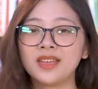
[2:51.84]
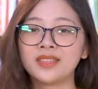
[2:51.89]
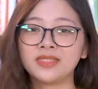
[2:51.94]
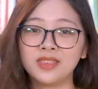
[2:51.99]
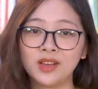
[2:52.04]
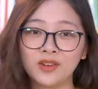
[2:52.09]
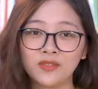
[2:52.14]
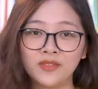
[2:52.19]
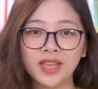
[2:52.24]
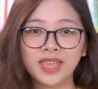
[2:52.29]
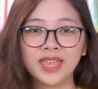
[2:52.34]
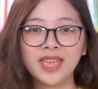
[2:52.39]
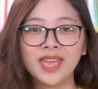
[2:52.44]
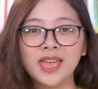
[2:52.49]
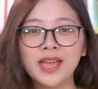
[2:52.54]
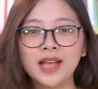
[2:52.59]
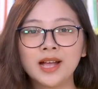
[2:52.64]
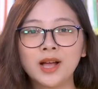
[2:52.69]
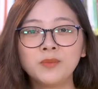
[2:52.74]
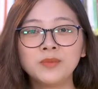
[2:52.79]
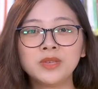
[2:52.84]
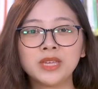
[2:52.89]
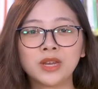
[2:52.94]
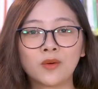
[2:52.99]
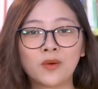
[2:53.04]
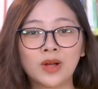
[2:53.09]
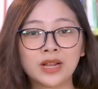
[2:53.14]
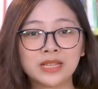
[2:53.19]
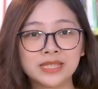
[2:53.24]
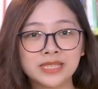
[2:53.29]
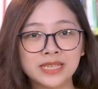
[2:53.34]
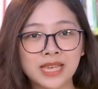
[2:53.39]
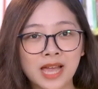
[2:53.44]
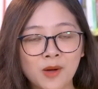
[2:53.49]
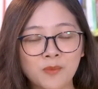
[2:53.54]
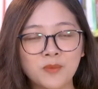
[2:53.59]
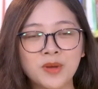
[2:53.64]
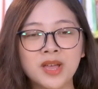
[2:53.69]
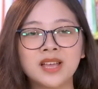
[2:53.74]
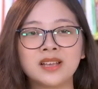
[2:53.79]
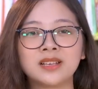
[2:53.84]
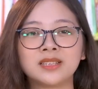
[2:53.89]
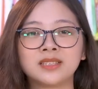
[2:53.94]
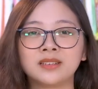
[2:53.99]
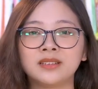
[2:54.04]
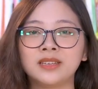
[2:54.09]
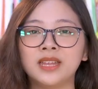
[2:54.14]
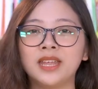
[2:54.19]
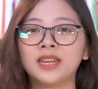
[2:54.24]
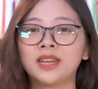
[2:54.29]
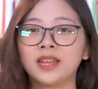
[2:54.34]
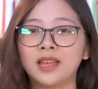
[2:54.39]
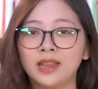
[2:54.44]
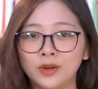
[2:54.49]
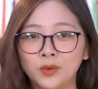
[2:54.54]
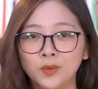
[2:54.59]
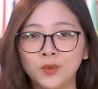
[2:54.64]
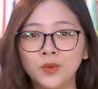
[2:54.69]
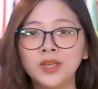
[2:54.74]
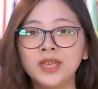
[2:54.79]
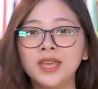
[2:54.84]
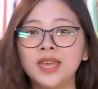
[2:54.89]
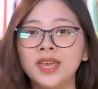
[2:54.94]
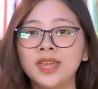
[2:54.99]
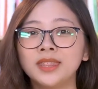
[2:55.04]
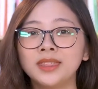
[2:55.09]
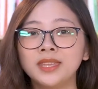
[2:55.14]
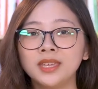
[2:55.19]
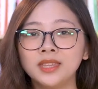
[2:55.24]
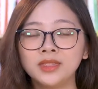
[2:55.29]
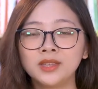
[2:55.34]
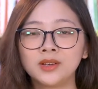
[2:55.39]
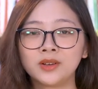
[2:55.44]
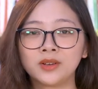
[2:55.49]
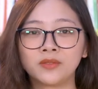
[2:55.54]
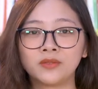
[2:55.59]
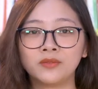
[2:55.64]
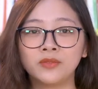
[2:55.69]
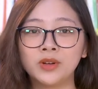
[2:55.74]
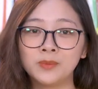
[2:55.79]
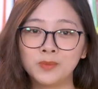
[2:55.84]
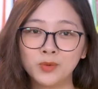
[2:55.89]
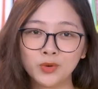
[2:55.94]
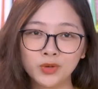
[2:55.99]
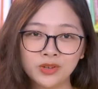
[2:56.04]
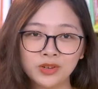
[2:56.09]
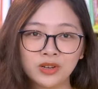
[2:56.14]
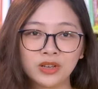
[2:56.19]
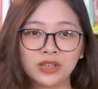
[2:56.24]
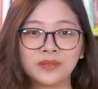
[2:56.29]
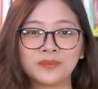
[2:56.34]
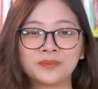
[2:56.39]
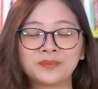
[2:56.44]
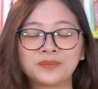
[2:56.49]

Nhờ vậy, góc nhìn quản trị học trở nên gần gũi, thiết thực với mỗi người.